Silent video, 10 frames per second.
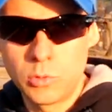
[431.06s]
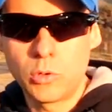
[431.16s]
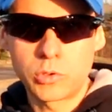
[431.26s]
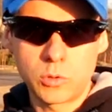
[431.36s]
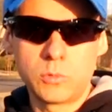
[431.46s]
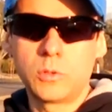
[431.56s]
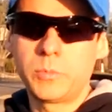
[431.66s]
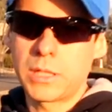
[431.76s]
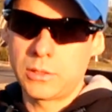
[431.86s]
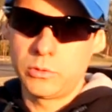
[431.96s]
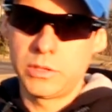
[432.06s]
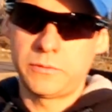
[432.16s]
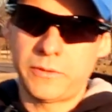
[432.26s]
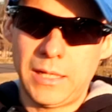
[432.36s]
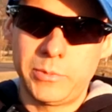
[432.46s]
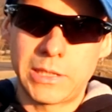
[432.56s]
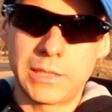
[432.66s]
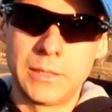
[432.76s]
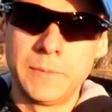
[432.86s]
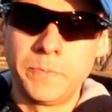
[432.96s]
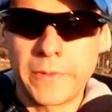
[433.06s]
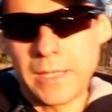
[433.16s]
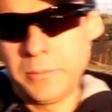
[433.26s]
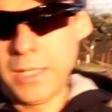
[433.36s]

igual eu sou um operador de fábrica, a